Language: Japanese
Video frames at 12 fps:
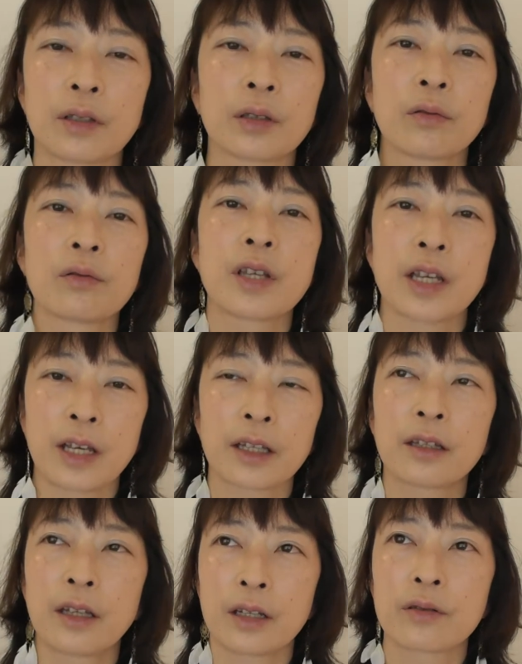いうのは当然やっ
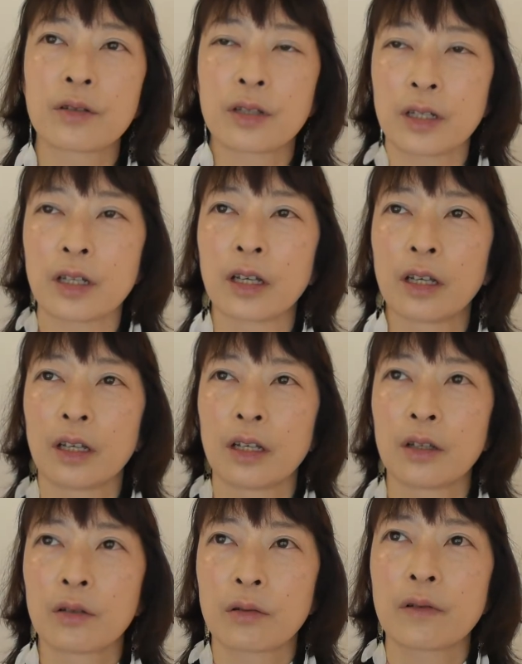ていくし
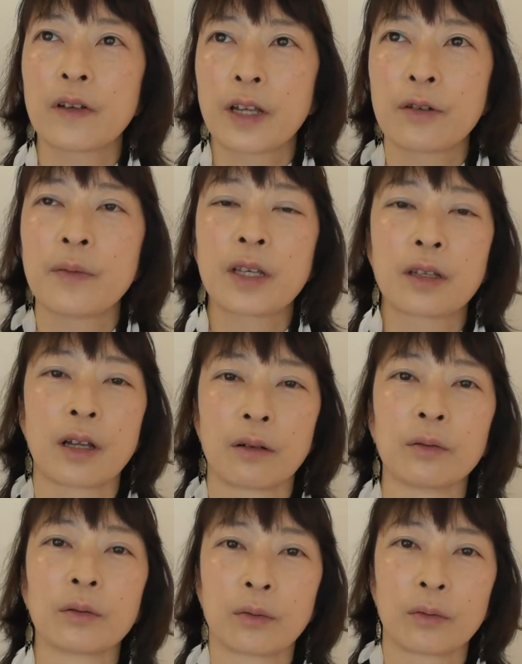それはやるべきだ
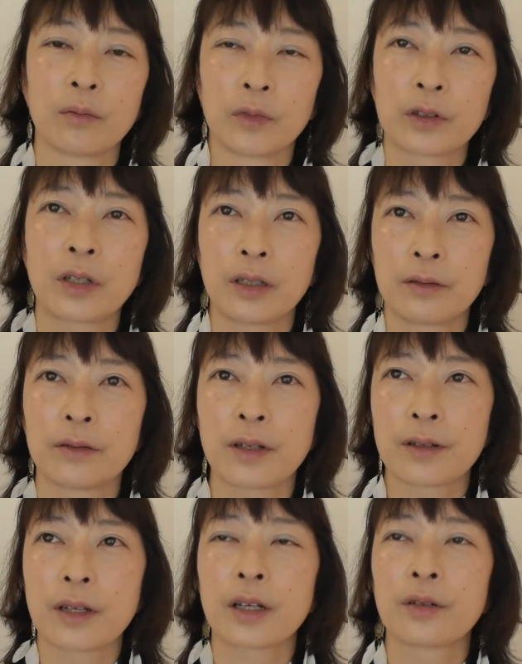ろうと思っているんで
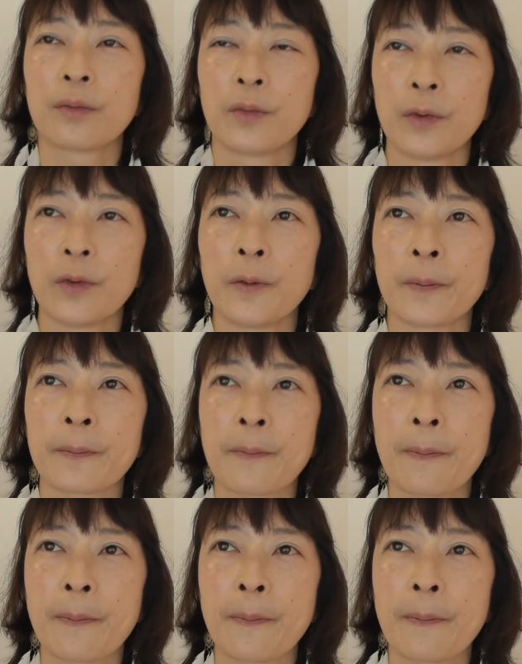すけれども